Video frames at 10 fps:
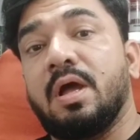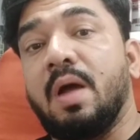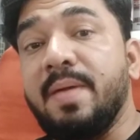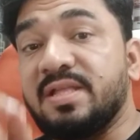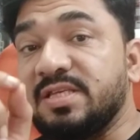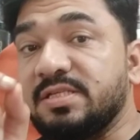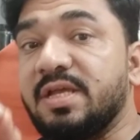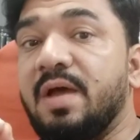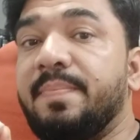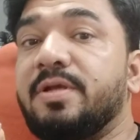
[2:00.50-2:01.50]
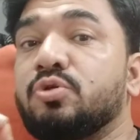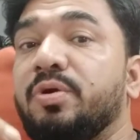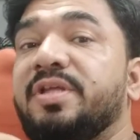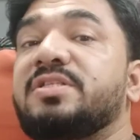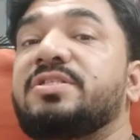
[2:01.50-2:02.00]
अब एक चीज यहाँ पे एक
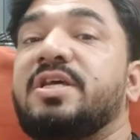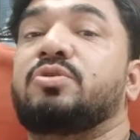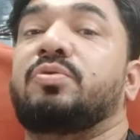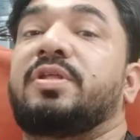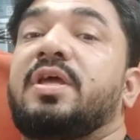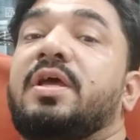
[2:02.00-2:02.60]
छोटी सी चेंज होती है